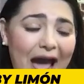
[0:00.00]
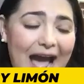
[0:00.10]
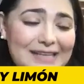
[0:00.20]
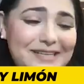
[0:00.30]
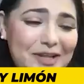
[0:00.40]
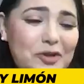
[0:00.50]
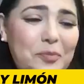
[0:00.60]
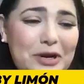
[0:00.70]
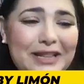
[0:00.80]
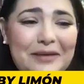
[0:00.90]
haciendo,
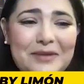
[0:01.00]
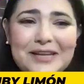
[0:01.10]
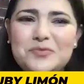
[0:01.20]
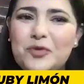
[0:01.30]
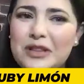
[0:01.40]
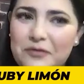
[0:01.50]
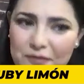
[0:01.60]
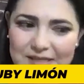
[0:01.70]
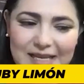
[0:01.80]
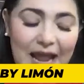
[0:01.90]
porque también es muy
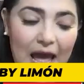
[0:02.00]
difícil.